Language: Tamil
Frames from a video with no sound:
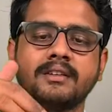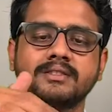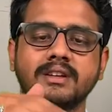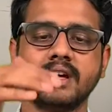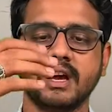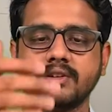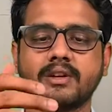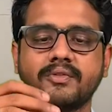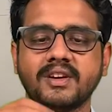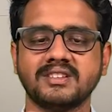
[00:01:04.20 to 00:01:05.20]
மேலே வந்து
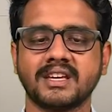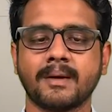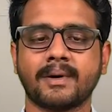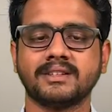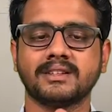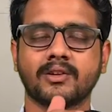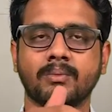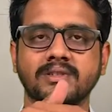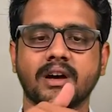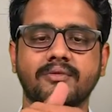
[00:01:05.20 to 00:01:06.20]
இதோட ஃபினிஷிங்கே பார்த்தீங்கன்னா
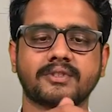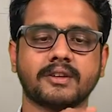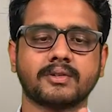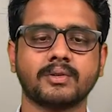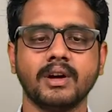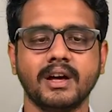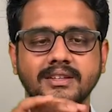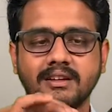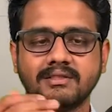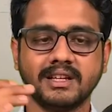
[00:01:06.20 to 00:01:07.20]
ரொம்ப சாஃப்ட்டாக இருக்கும்
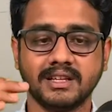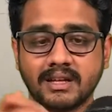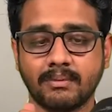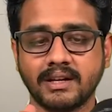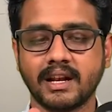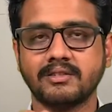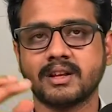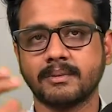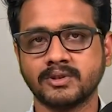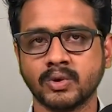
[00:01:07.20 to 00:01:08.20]
தென் வந்து இந்த மெட்டீரியல்
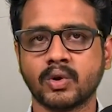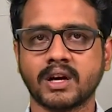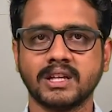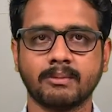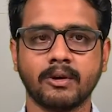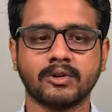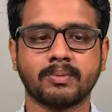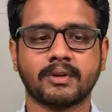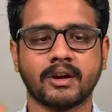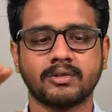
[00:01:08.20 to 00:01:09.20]
வந்து நம்ம ஷூக்கு அதிகமாக யூஸ்
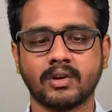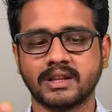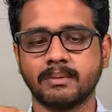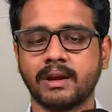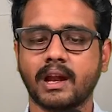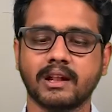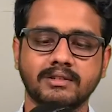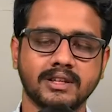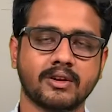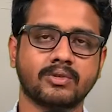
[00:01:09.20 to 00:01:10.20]
பண்ணாங்க ஸோ அந்த மெட்டீரியல்
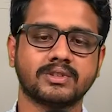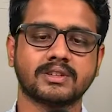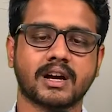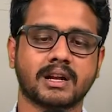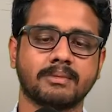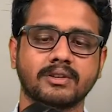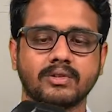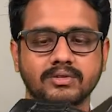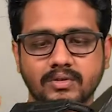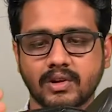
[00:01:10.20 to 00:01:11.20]
தான் வந்து இங்கே கொடுத்துருக்காங்க நமக்கு
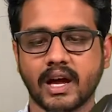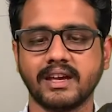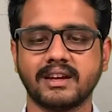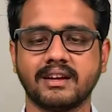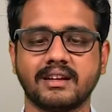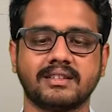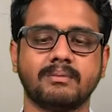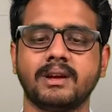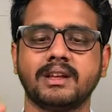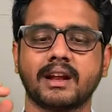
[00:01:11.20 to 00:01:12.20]
ஸோ வந்து ஒரு ஹை கிரேட்
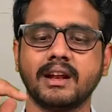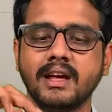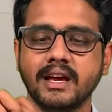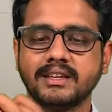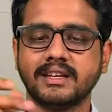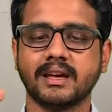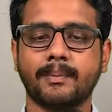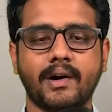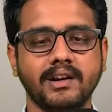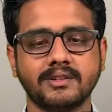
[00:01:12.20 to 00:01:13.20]
ரெக்ஸின் மெட்டீரியல் இதை
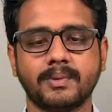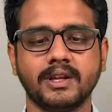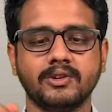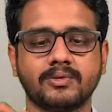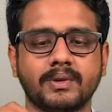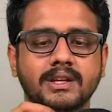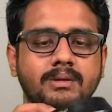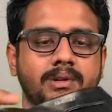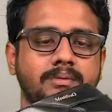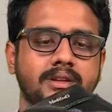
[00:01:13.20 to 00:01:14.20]
நீங்கள் பாலிஷ் பண்ணி யூஸ் பண்ணிக்க
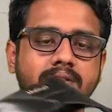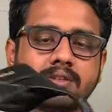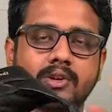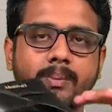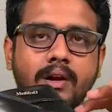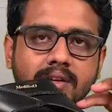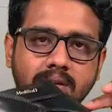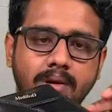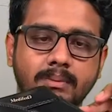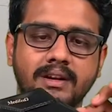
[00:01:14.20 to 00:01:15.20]
முடியும் இது வந்து ஒரு
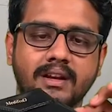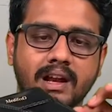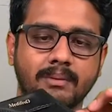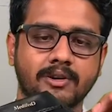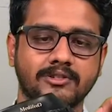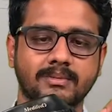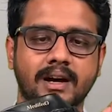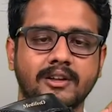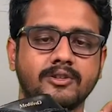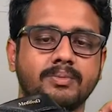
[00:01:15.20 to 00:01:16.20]
பாலிஷபிள் மெட்டீரியல் நமக்கு வந்து
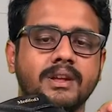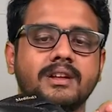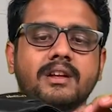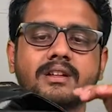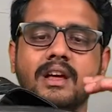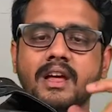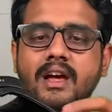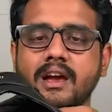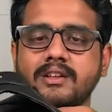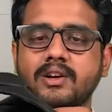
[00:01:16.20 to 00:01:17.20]
மேலே யூஸ் பண்ணியிருக்கிறது
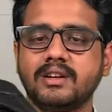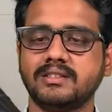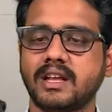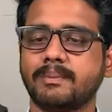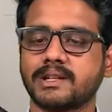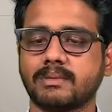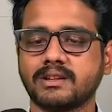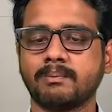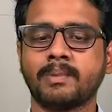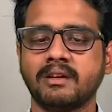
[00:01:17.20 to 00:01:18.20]
இதோட டிசைன் பார்த்தோம்னா
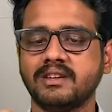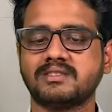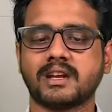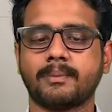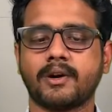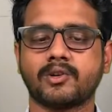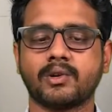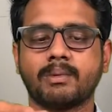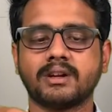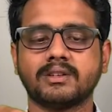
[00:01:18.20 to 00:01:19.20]
சிம்பிளாக வீஸ்டாப்பாக
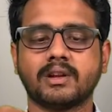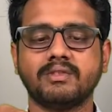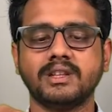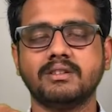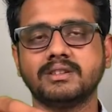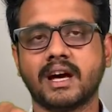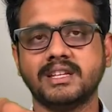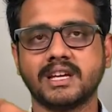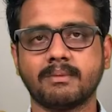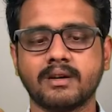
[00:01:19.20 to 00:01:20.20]
இருக்கும் பட் இதோட வித் வந்து
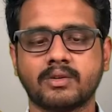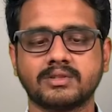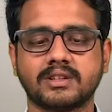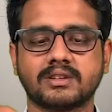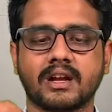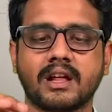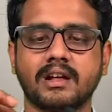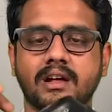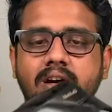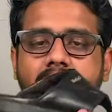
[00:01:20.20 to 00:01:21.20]
அதிகம் அதிகமாக கொடுத்துருக்கனால
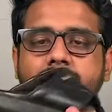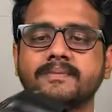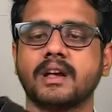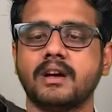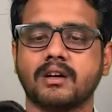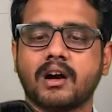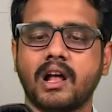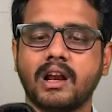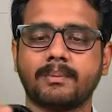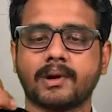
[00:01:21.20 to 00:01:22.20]

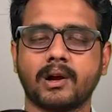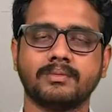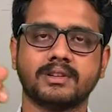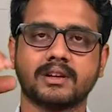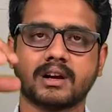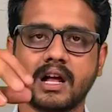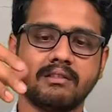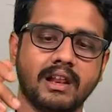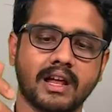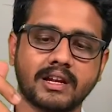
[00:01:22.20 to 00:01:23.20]
காலில் ப்ராப்ளம்ஸ் இருக்குது கால்
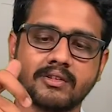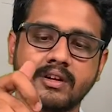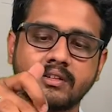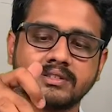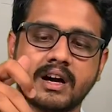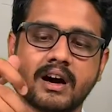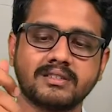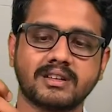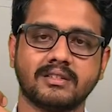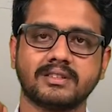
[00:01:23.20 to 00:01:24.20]
வழியில் இருக்கவங்களுக்கு வந்து
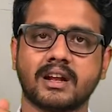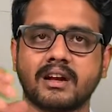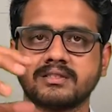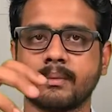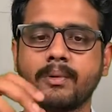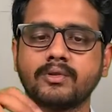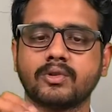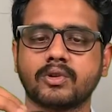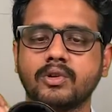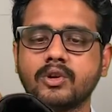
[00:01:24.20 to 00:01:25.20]
ஆர்ச்சியில் வந்து நல்லா சப்போர்ட்
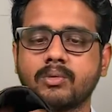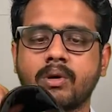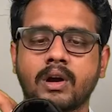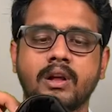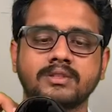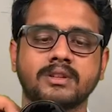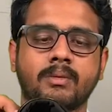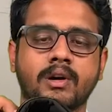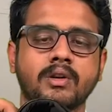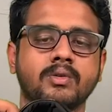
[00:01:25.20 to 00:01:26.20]
கொடுக்கக்கூடிய ஒரு மாடலாக வந்து இந்த
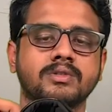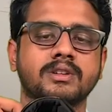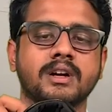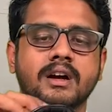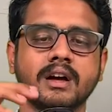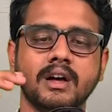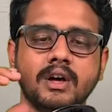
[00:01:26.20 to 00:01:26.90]
மாடல் கொடுத்துருக்காங்க